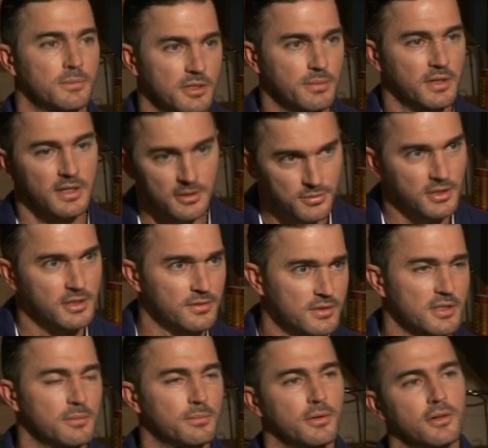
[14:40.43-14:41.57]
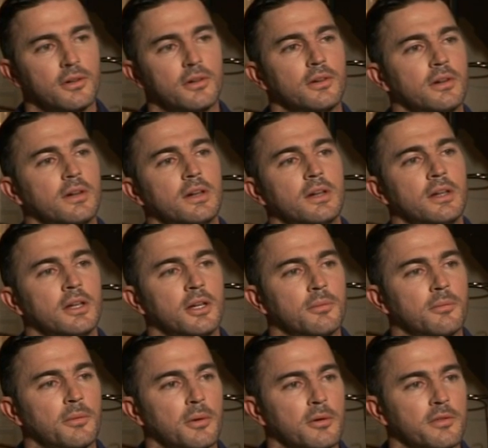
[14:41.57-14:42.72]
przebiegać przede wszystkim po,
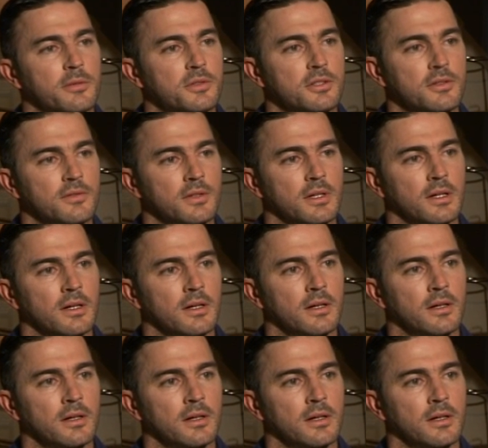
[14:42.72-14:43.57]
po połowie przeciwnika.